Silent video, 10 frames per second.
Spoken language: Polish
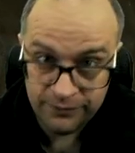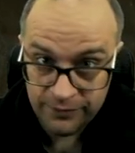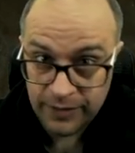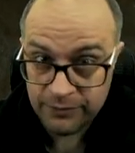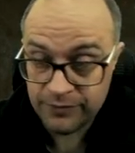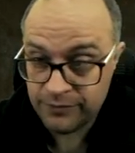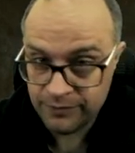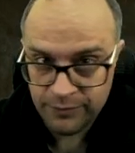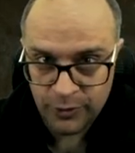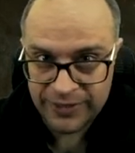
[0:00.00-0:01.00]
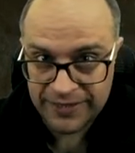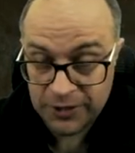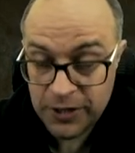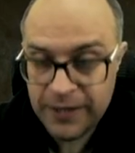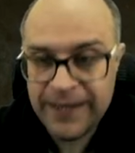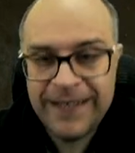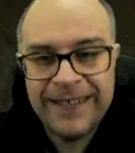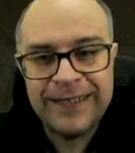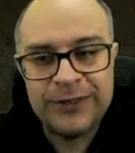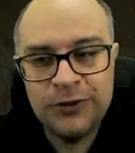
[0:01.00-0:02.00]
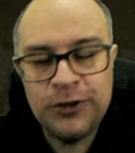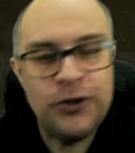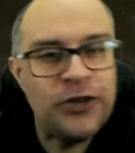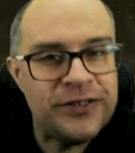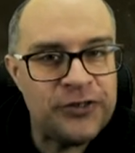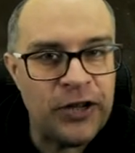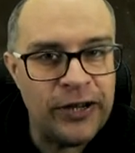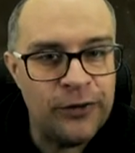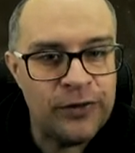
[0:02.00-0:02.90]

tam pokazane, do tylko jednego.